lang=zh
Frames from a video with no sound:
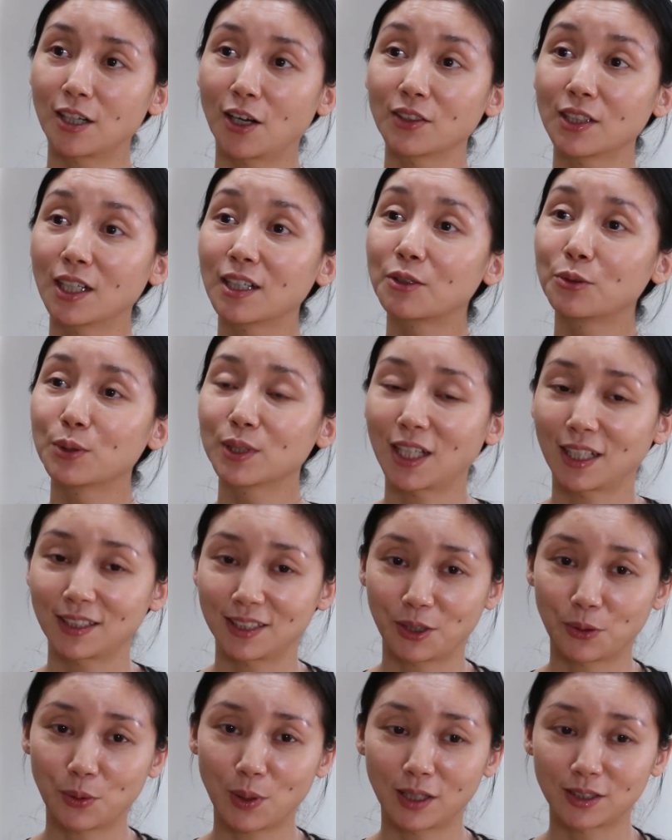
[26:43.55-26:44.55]
然后他给我打
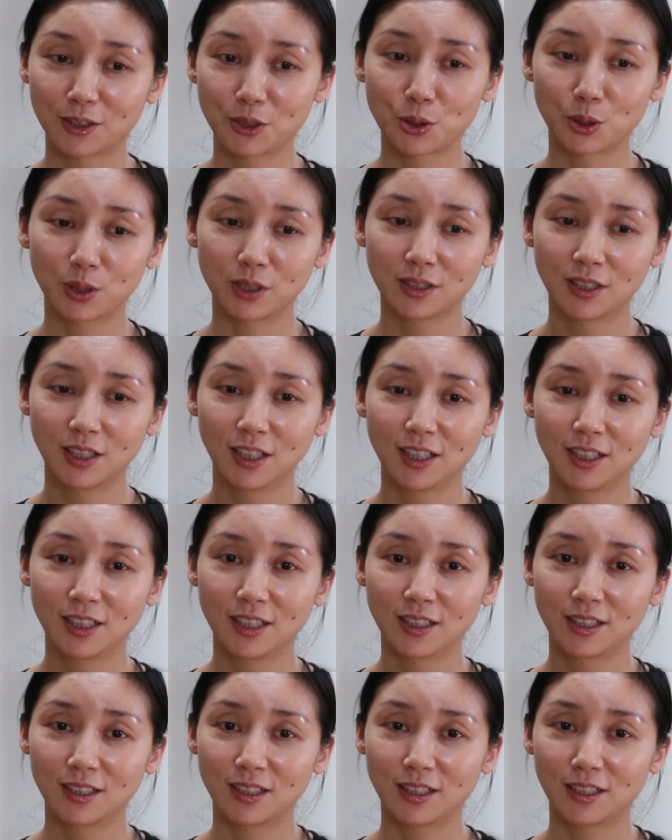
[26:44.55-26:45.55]
电话，他
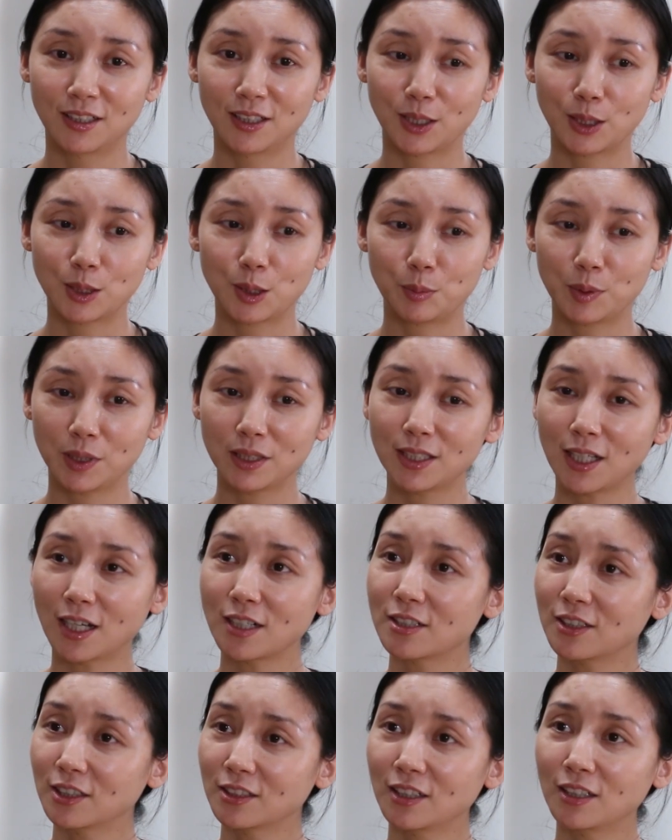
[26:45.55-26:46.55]
说：“哎呀，你别瞎
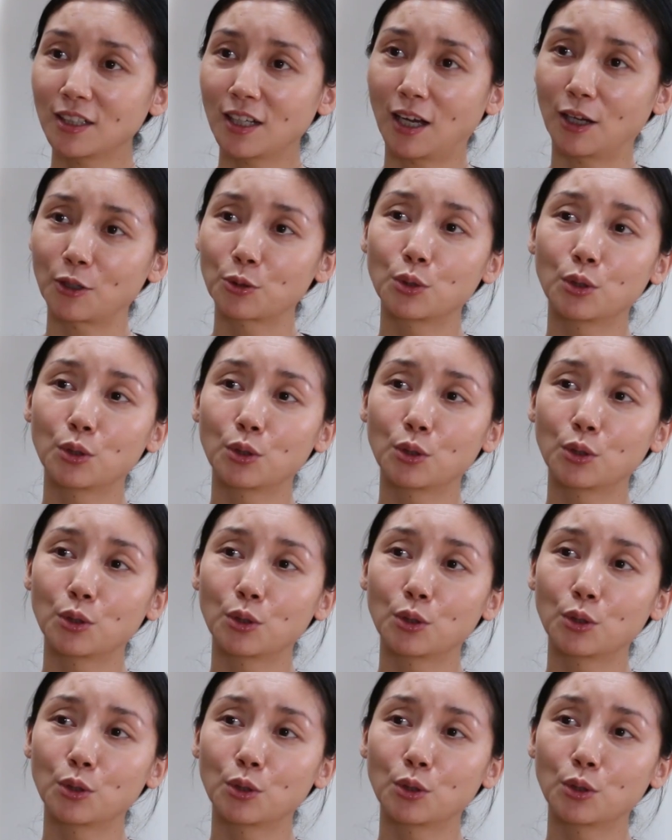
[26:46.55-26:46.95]
折腾了，